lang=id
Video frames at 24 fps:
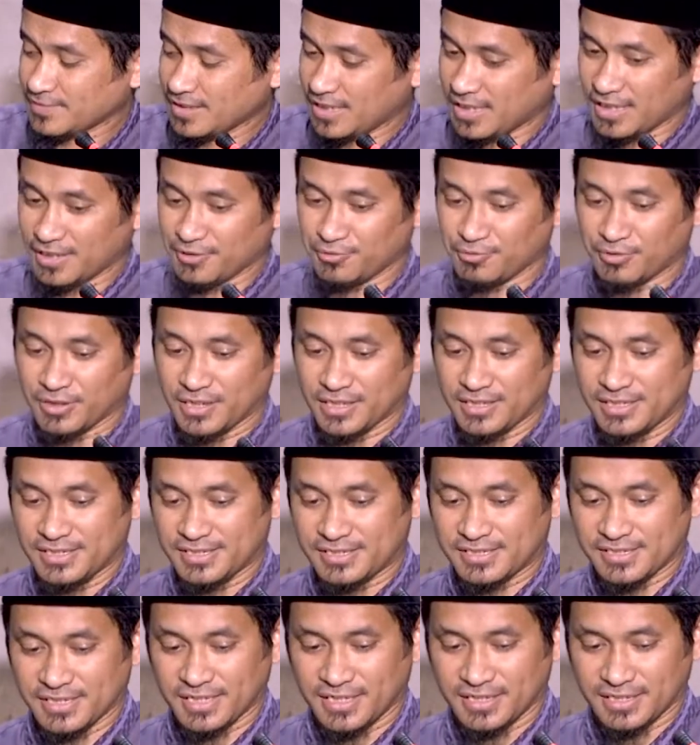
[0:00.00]
awal
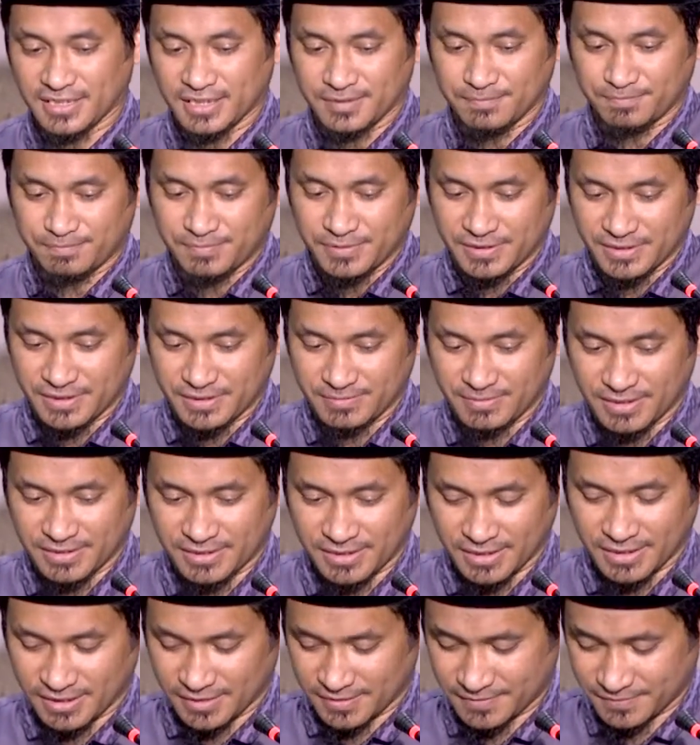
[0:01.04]
hijrah nabi
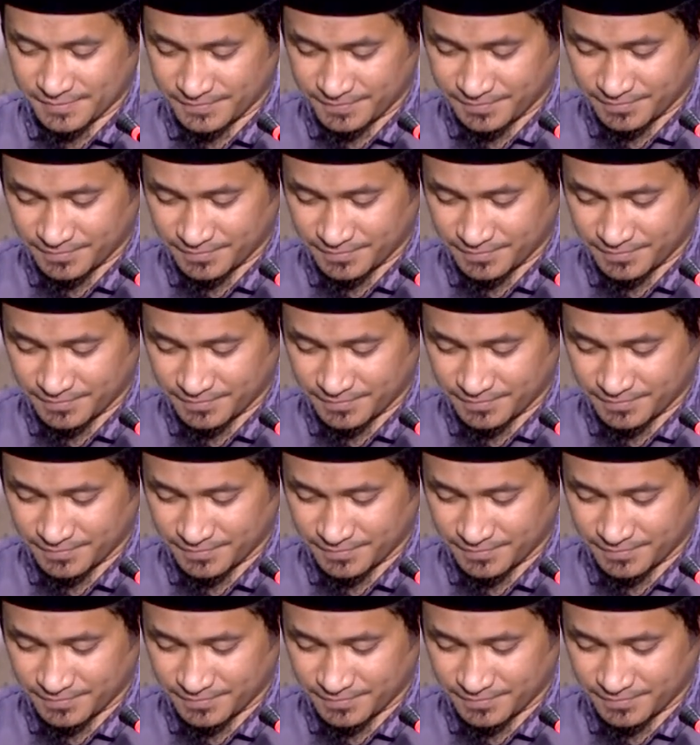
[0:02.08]
dibaca